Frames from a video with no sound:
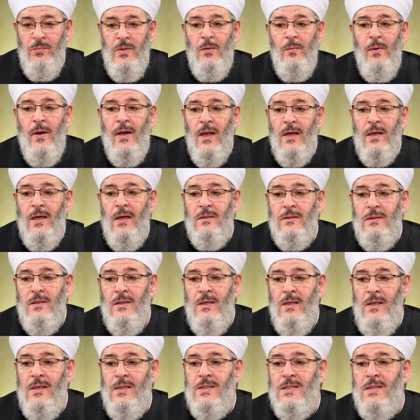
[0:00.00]

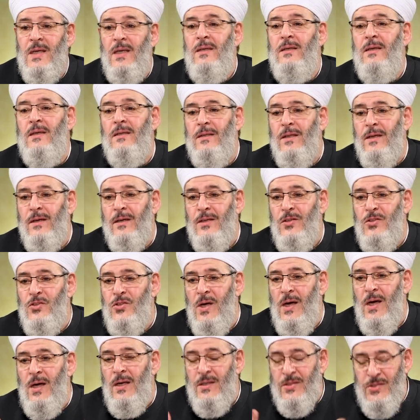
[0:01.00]
ببركة سيد
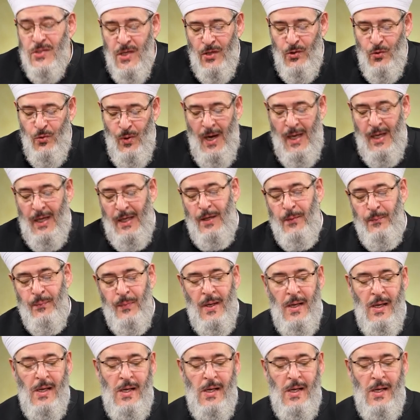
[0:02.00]
الرجال صلوا عليه